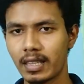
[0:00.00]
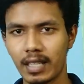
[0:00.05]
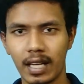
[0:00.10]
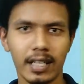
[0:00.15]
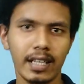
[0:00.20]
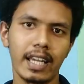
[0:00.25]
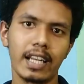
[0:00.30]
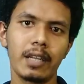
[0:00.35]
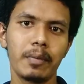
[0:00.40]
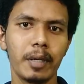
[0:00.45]

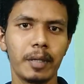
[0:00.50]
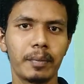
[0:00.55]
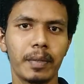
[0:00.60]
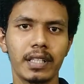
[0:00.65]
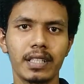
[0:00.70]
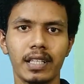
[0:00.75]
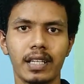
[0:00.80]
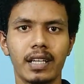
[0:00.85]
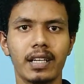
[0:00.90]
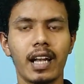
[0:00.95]
நான் நிறைய பேர்
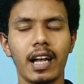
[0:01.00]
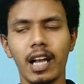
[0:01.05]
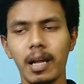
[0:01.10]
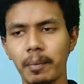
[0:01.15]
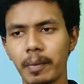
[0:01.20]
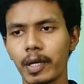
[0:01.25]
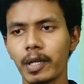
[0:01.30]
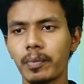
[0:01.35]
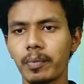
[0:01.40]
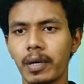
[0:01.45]
பார்த்துருக்கேன் நல்லா
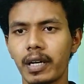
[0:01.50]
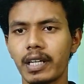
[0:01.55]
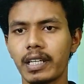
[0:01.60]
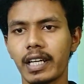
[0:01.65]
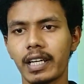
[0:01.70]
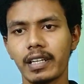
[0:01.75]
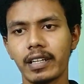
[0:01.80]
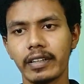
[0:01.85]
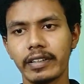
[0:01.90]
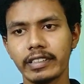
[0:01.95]
படிப்பாங்க
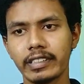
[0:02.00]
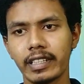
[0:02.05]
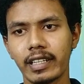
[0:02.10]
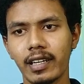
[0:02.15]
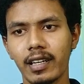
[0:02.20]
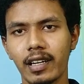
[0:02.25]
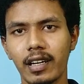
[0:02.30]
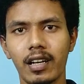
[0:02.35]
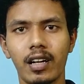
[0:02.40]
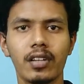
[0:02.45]
டெக்னிக்கல்
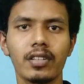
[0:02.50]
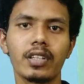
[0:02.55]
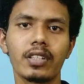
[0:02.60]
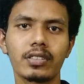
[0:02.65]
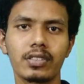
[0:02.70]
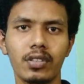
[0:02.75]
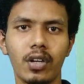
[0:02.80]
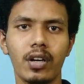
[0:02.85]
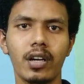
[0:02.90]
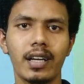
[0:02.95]
ஸ்கில்லாம் நல்லா
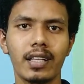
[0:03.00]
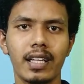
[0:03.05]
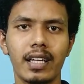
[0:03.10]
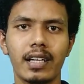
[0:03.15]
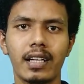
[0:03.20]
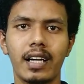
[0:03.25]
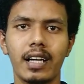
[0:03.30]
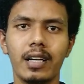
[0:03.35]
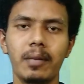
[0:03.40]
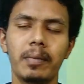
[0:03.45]
ஸ்ட்ராங்காக தான்
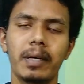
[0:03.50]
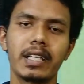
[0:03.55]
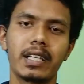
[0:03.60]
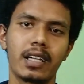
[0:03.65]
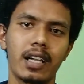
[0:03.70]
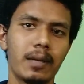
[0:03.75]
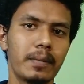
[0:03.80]
இருக்காங்க பட்